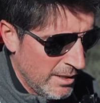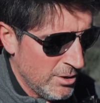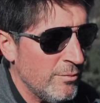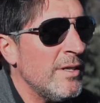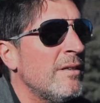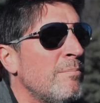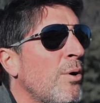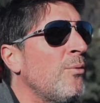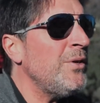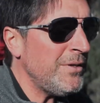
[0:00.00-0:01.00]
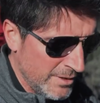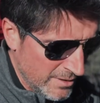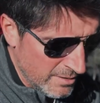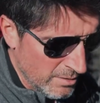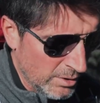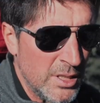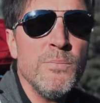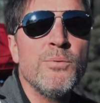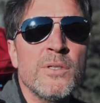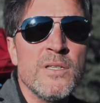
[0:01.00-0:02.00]
Et je vais profiter de cette
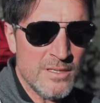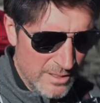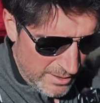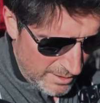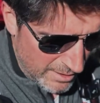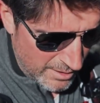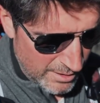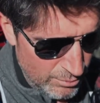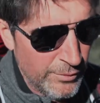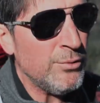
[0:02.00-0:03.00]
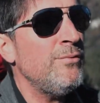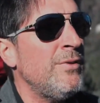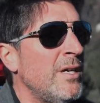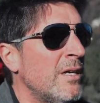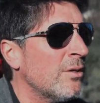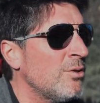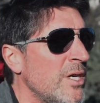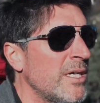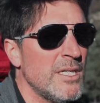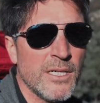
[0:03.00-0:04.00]
sortie pour tester un nouveau duvet que
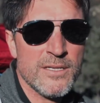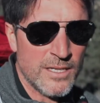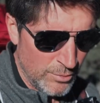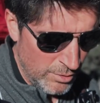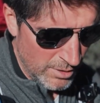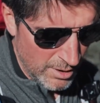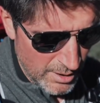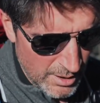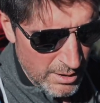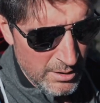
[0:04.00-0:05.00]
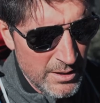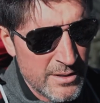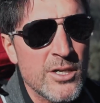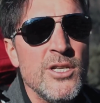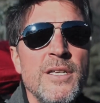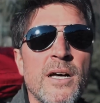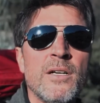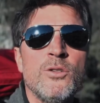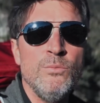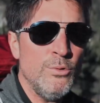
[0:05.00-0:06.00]
j'ai acquis récemment. Il s'agit
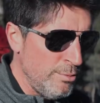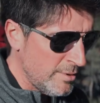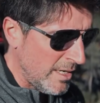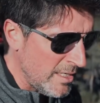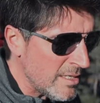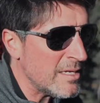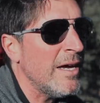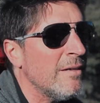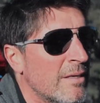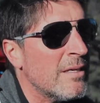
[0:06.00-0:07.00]
d'un Cumulus, un X-Lite.